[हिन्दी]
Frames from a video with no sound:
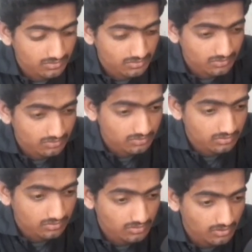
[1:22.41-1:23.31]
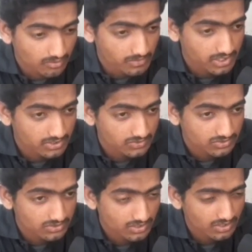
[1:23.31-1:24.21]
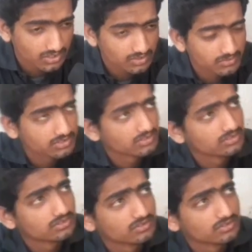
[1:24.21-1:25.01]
है यहाँ पर हमारा तो कुछ नहीं है अभी से